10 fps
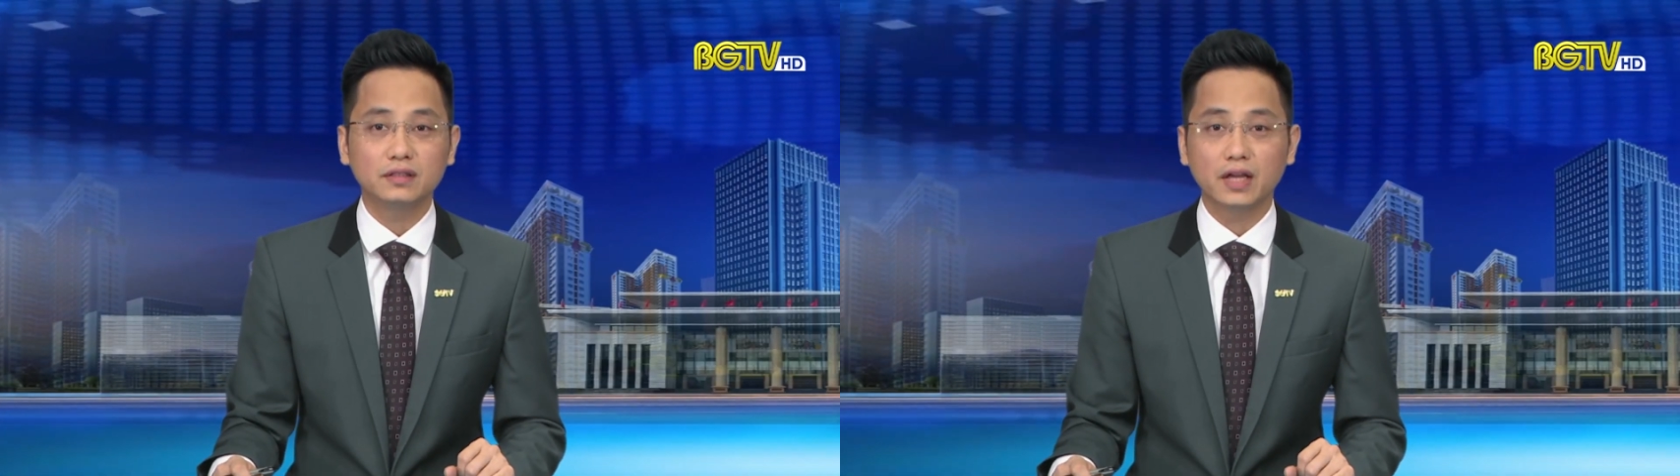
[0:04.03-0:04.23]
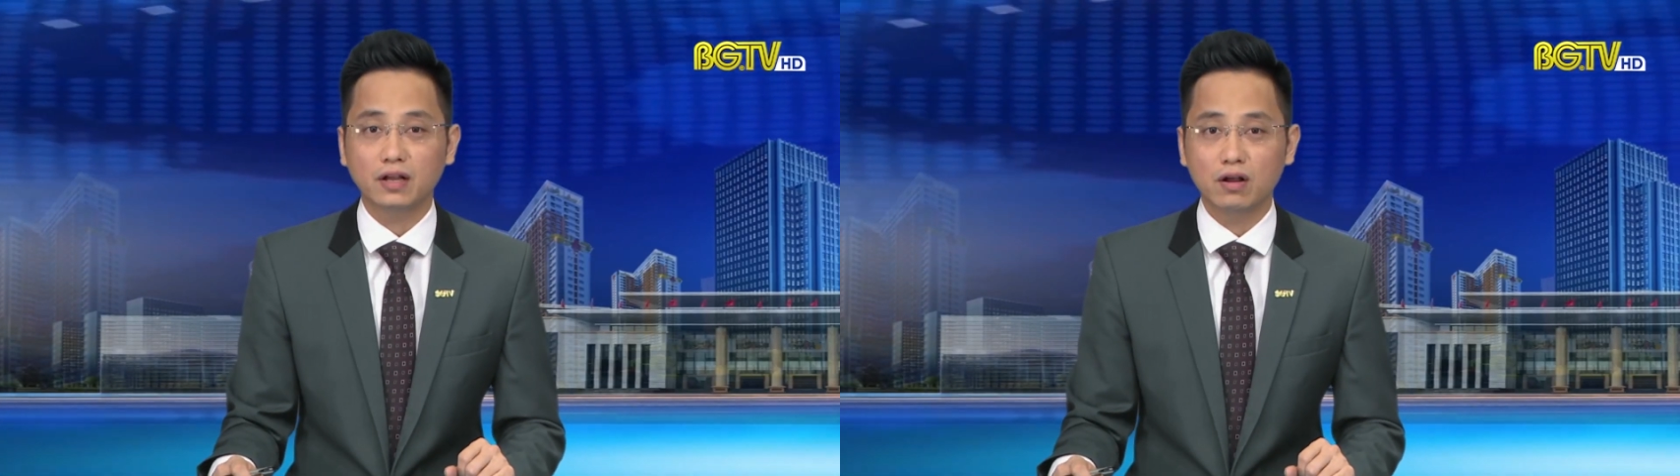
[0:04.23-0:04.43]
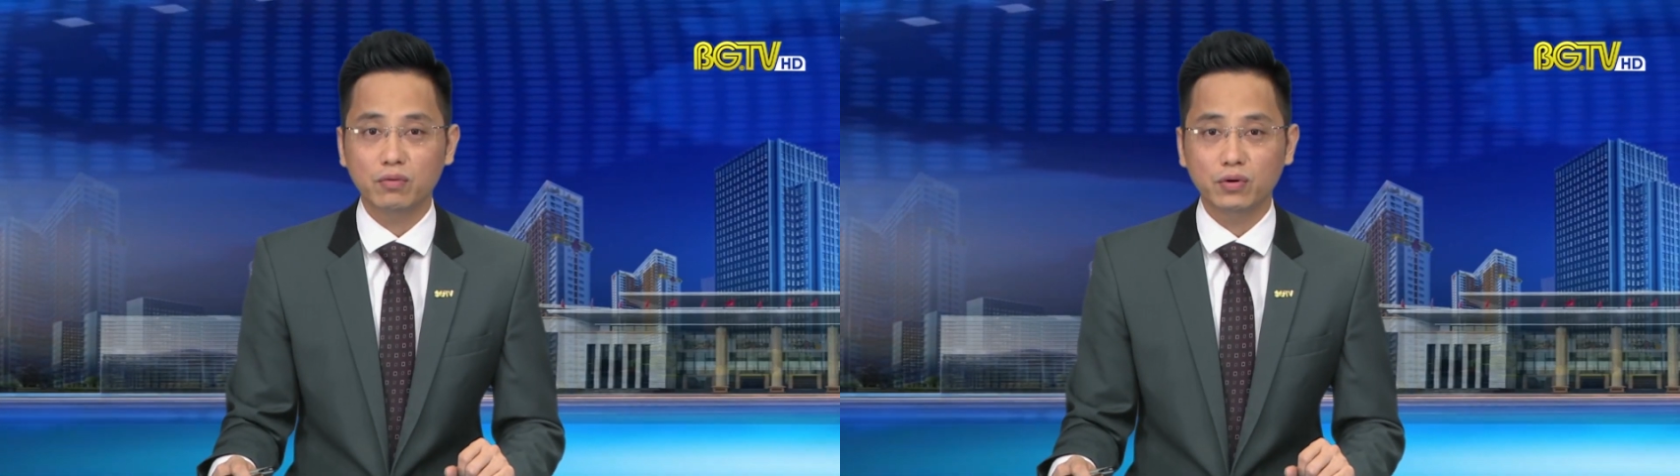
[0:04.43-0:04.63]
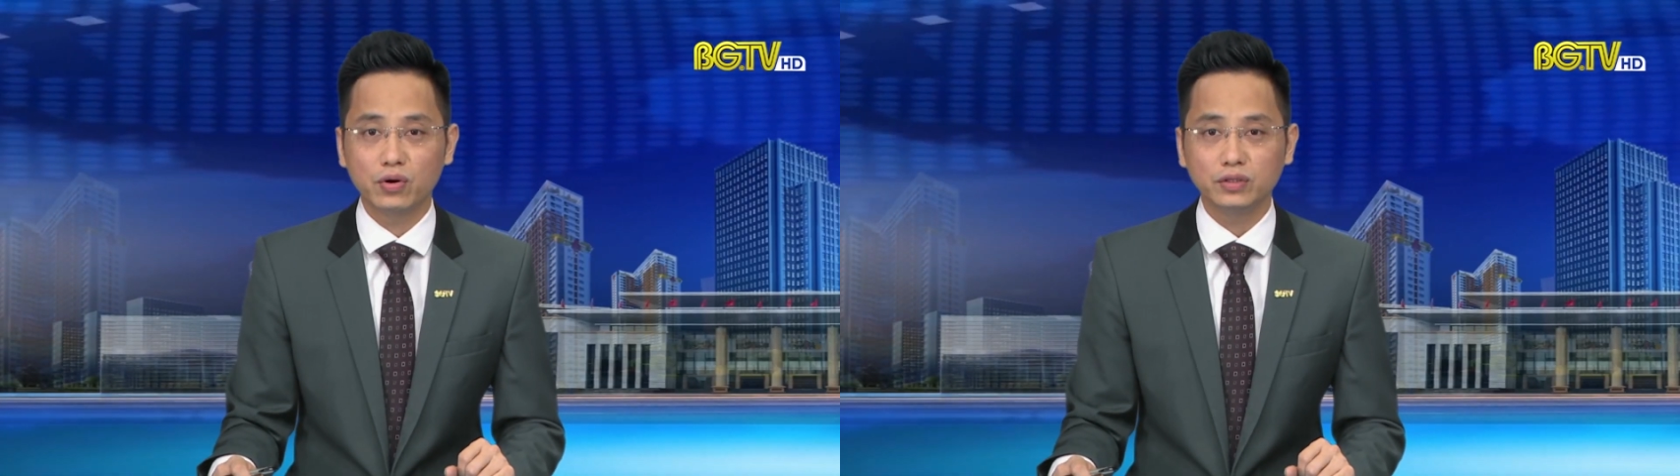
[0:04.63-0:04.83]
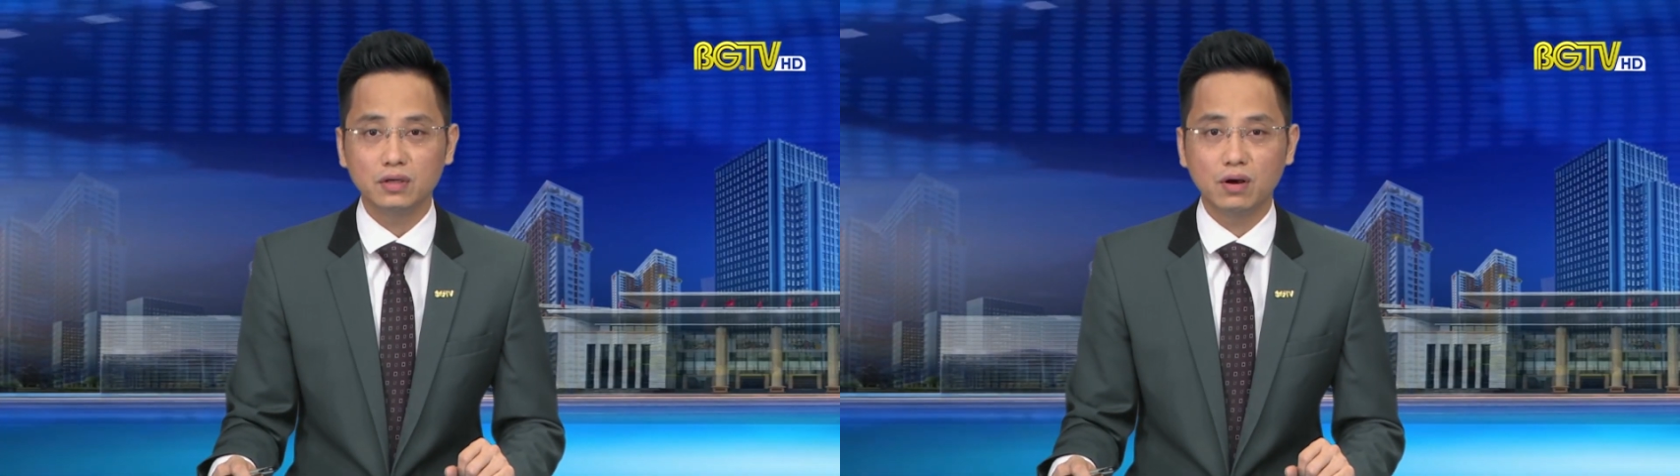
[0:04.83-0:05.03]
thành công
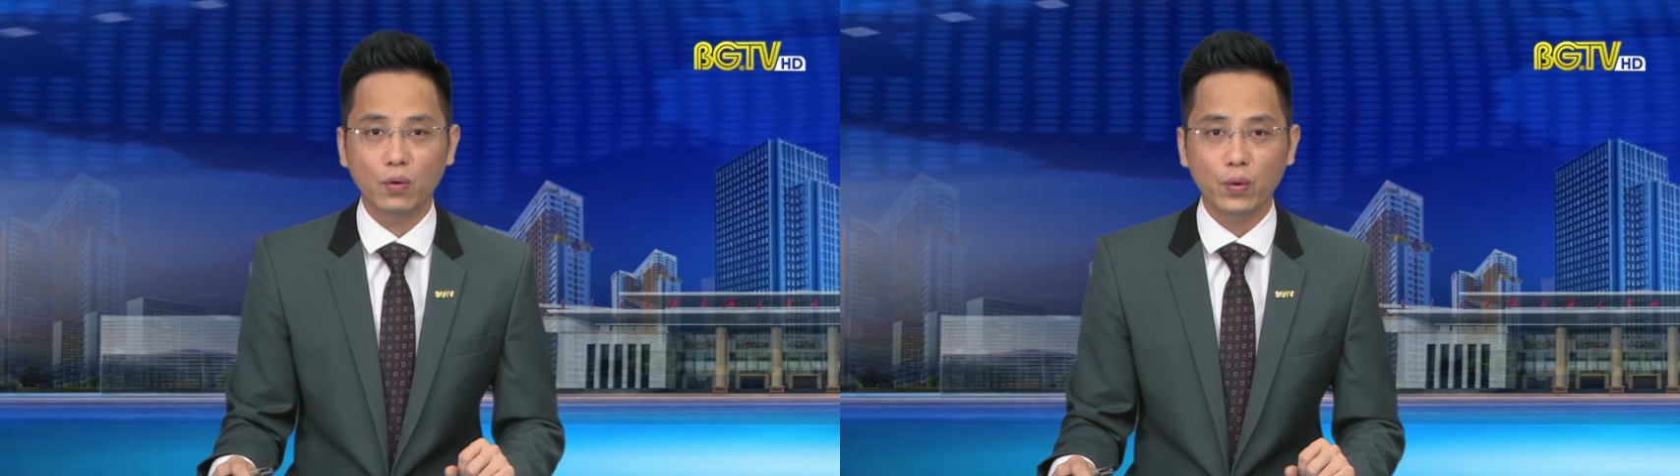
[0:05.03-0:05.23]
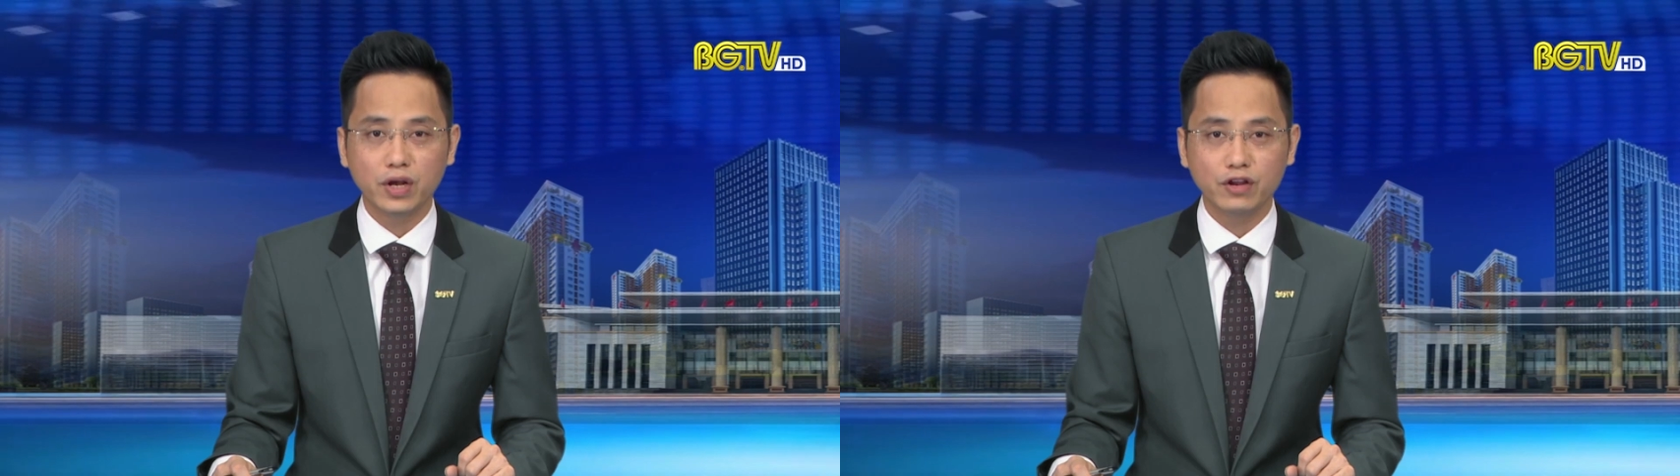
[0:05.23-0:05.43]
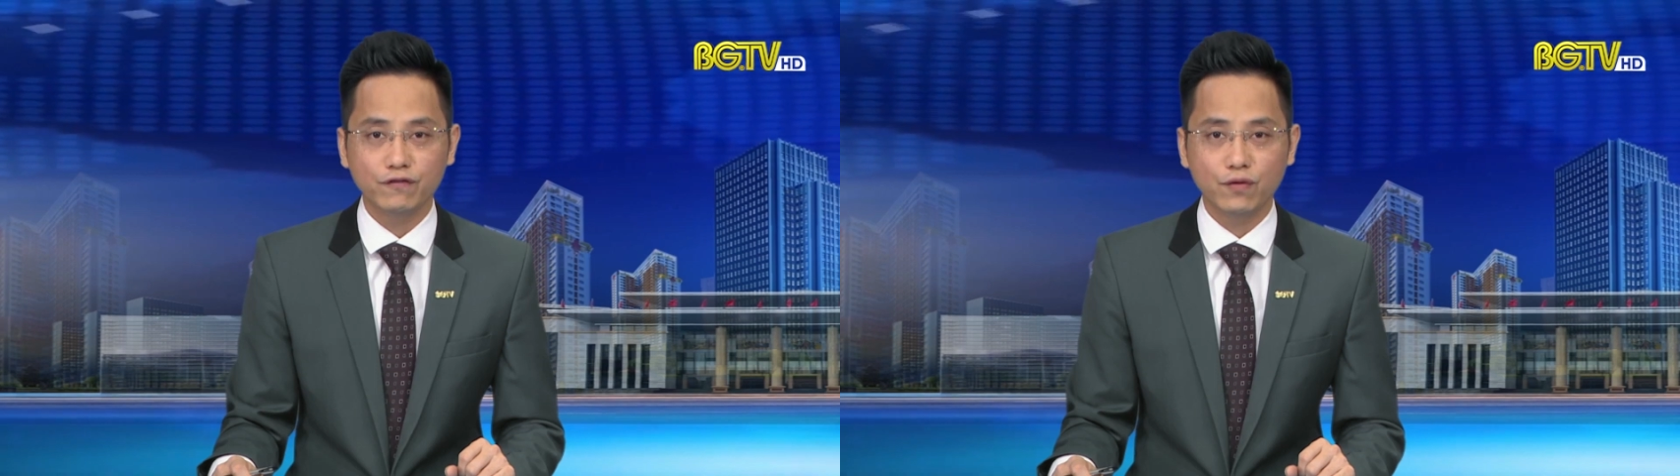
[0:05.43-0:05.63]
đối tượng Nguyễn Hữu